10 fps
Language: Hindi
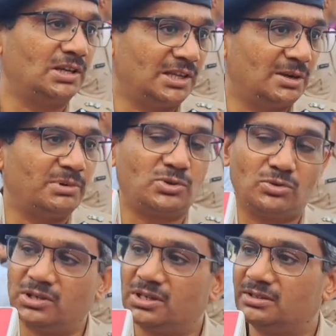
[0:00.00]
लगातार
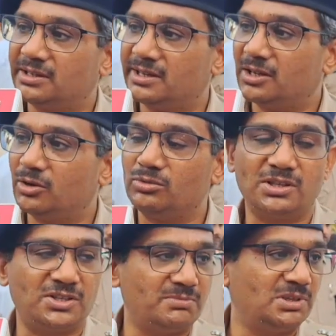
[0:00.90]
पेट्रोल करते रहेंगे और
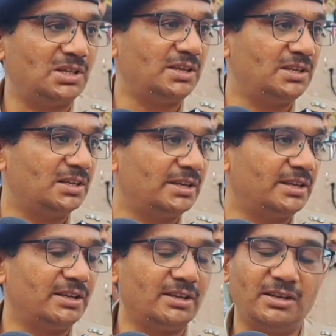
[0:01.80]
उनकी जिम्मेदारी ये
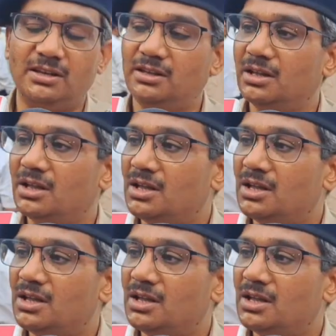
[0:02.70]
रहेगी कि